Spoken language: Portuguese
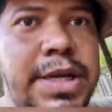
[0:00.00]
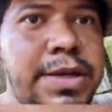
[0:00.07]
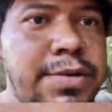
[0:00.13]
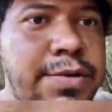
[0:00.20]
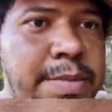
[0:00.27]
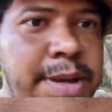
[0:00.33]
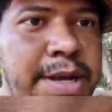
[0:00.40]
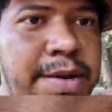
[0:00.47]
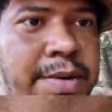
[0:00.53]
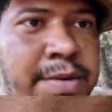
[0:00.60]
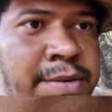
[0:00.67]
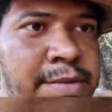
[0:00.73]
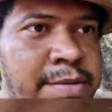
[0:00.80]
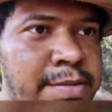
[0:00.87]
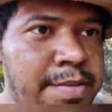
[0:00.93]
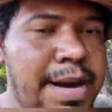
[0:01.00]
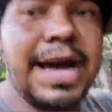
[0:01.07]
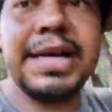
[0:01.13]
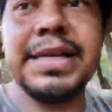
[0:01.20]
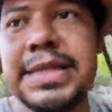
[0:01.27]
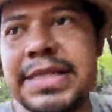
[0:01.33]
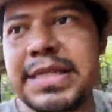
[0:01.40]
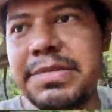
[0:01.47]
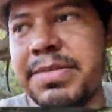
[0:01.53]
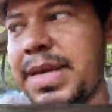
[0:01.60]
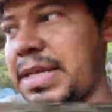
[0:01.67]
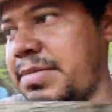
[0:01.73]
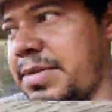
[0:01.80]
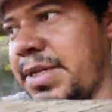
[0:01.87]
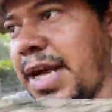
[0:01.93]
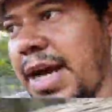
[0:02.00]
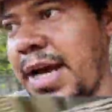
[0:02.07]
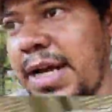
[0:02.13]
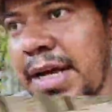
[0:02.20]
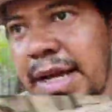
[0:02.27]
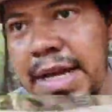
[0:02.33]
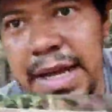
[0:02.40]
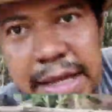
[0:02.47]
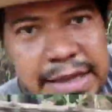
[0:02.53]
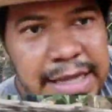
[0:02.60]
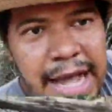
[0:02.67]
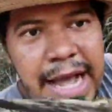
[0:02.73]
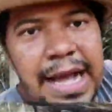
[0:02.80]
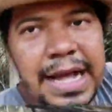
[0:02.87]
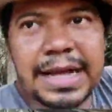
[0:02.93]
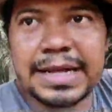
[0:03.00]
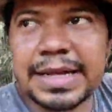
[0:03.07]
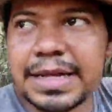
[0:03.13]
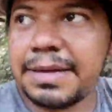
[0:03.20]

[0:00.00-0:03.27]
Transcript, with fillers: aqui no meio, ó. Mas assim mesmo já tá